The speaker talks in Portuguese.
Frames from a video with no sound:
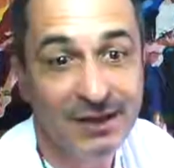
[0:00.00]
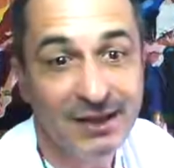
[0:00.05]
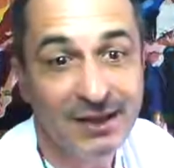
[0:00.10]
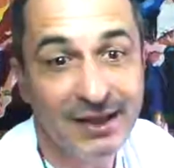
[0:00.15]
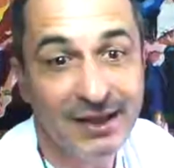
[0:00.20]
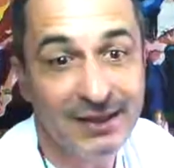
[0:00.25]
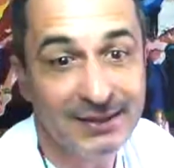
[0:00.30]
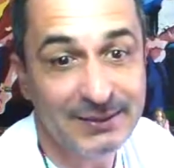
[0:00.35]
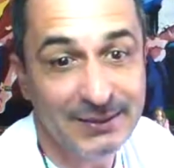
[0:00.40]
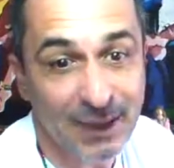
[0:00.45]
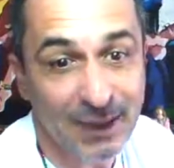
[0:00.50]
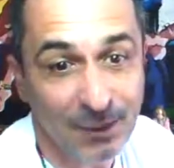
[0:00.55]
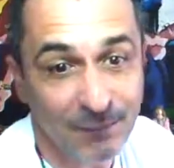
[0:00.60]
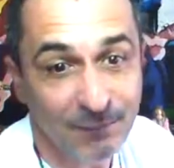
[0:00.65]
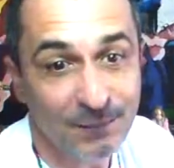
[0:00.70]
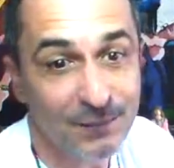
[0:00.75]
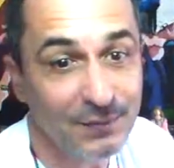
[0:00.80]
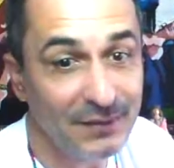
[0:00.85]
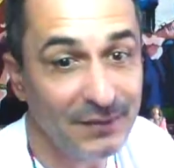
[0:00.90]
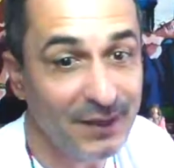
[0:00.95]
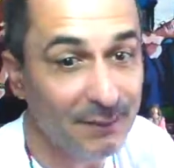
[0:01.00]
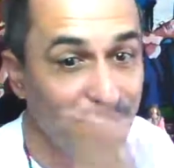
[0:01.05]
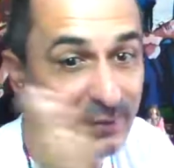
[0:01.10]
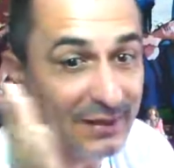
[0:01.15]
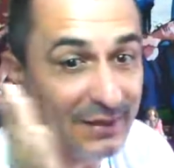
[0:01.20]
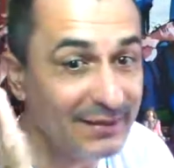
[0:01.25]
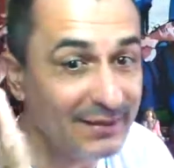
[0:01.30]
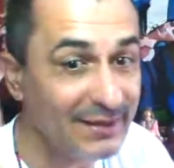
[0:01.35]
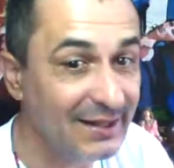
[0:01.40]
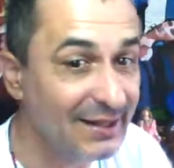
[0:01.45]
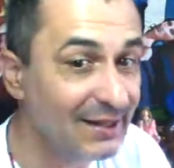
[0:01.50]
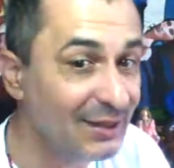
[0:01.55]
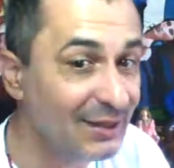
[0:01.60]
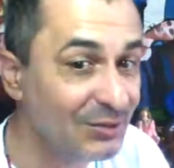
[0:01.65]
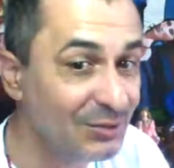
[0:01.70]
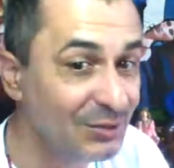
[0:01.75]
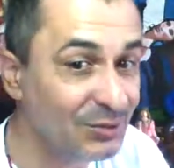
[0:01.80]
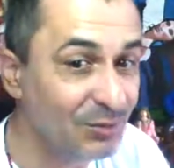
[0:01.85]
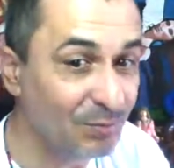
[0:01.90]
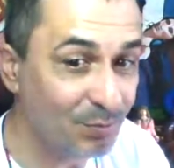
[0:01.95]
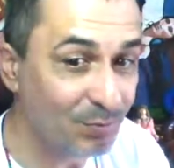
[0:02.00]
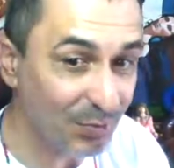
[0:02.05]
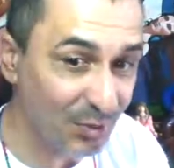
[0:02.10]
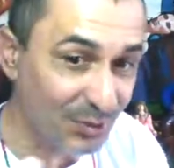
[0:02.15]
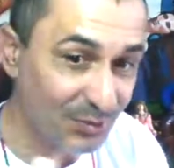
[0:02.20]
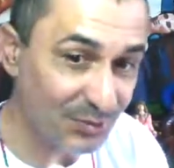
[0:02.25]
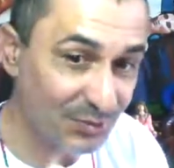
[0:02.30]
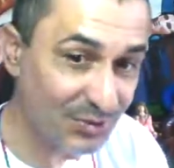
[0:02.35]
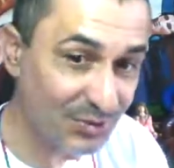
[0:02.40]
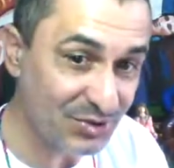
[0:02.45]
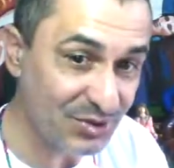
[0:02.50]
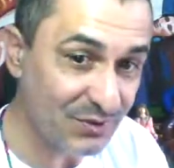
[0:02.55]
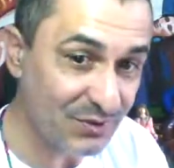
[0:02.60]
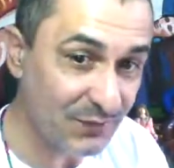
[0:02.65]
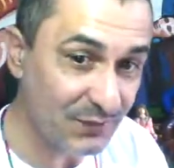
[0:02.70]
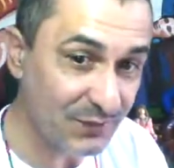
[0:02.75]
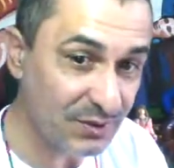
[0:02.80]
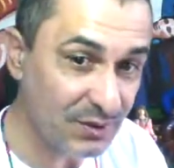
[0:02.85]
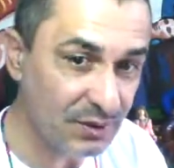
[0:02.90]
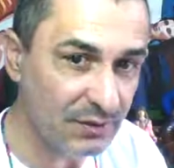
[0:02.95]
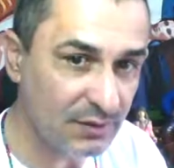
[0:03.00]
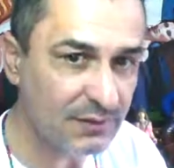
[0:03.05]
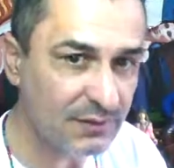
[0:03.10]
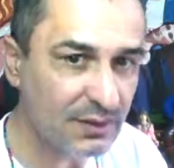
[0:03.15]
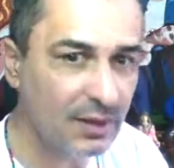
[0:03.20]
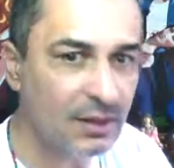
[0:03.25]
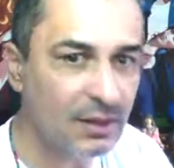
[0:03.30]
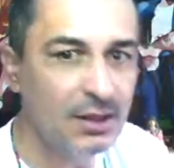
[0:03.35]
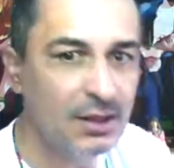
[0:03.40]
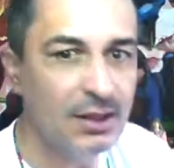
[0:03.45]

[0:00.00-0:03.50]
Então, dependendo do ponto de vista